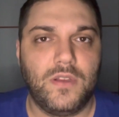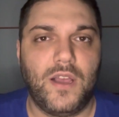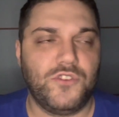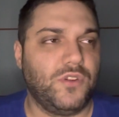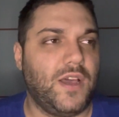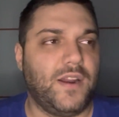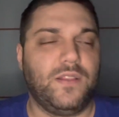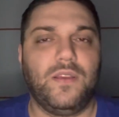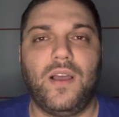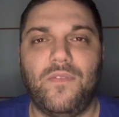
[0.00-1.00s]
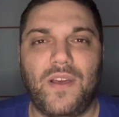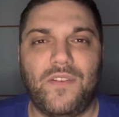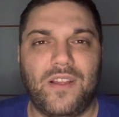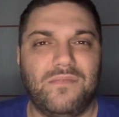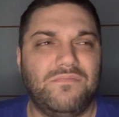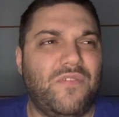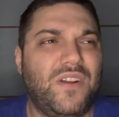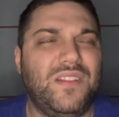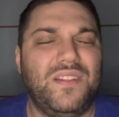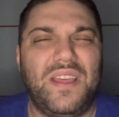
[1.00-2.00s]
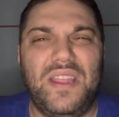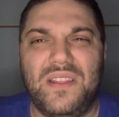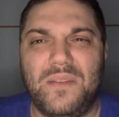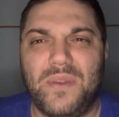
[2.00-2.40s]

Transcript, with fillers: a giocarti, a, fa, a farti deridere?